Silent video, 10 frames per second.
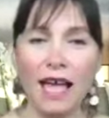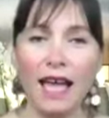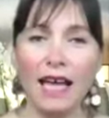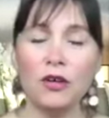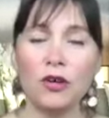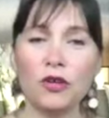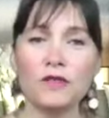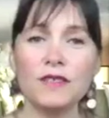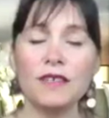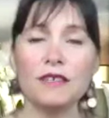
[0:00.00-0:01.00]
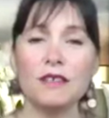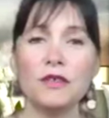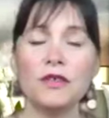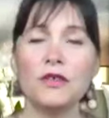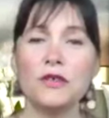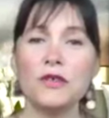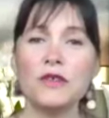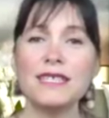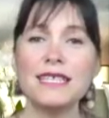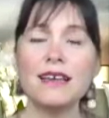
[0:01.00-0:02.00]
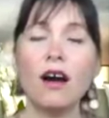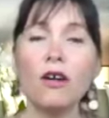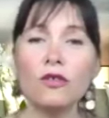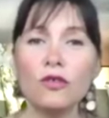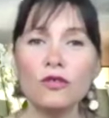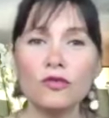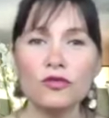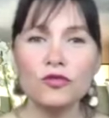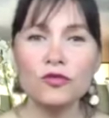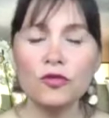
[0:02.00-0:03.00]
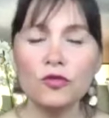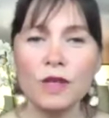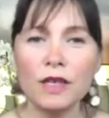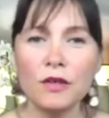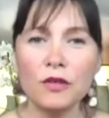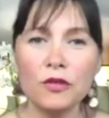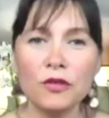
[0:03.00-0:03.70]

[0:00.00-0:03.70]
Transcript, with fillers: Alors, dans ces rencontres justement